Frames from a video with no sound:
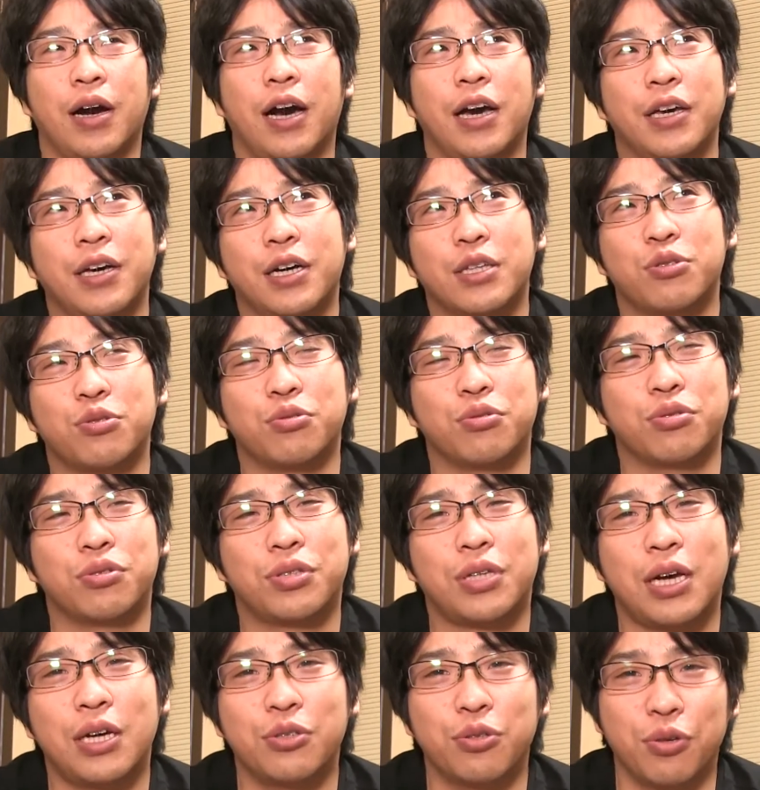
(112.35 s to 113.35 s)

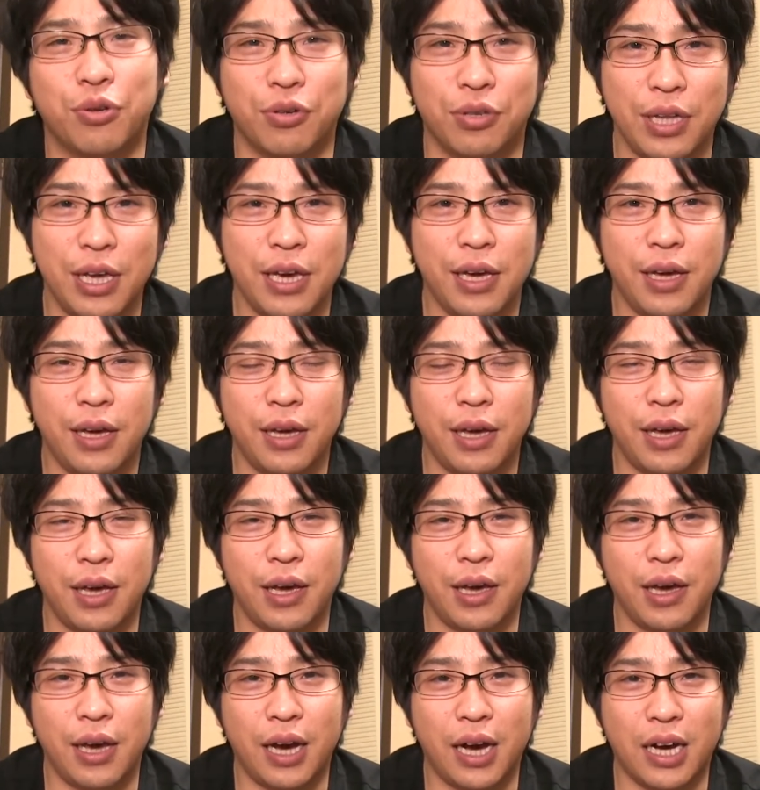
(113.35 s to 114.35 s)
ハイハットスタンドのね、
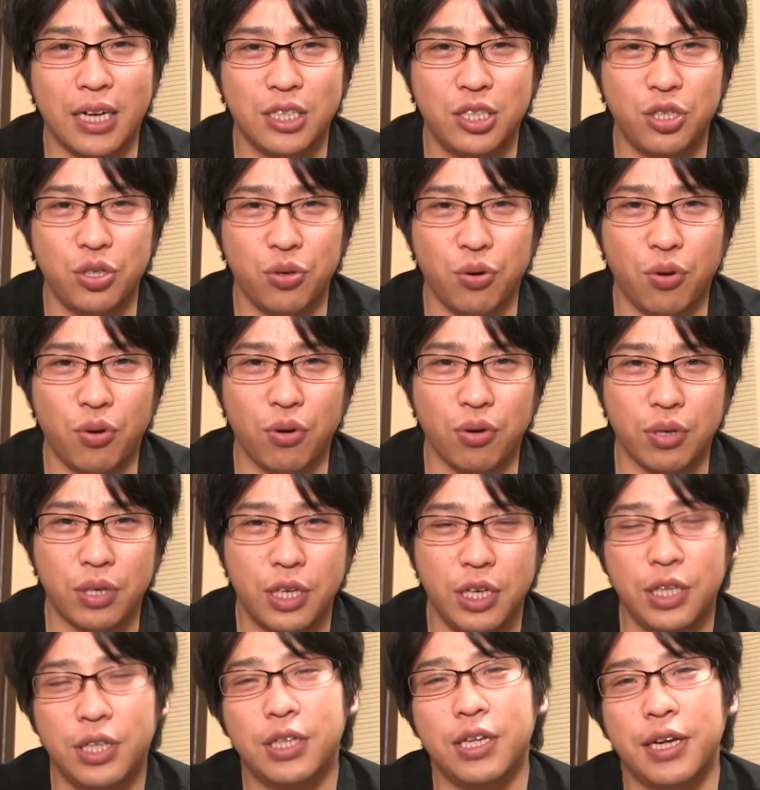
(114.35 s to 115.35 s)
えー、足を
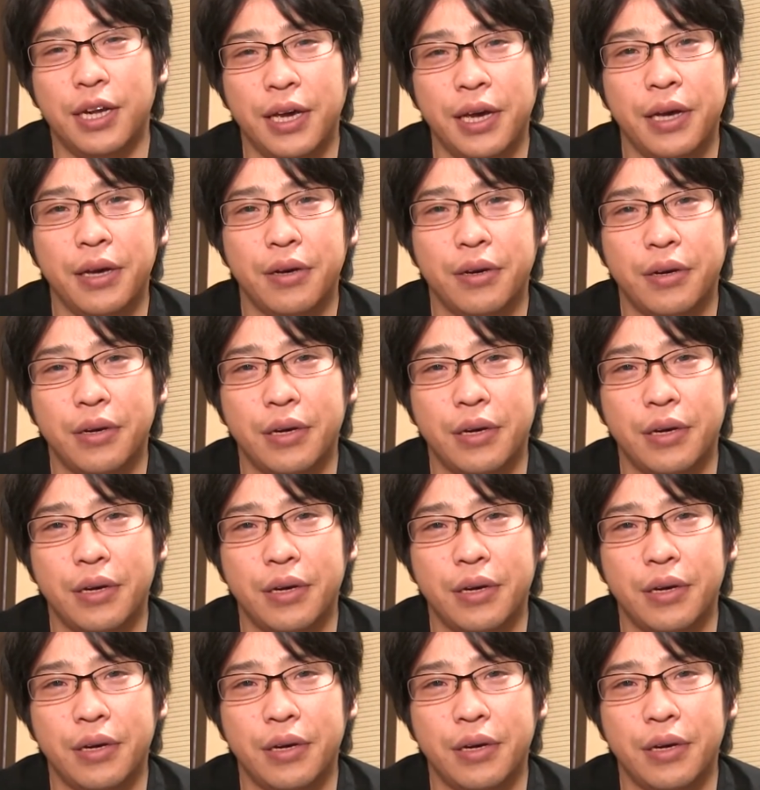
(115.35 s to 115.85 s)
切ってね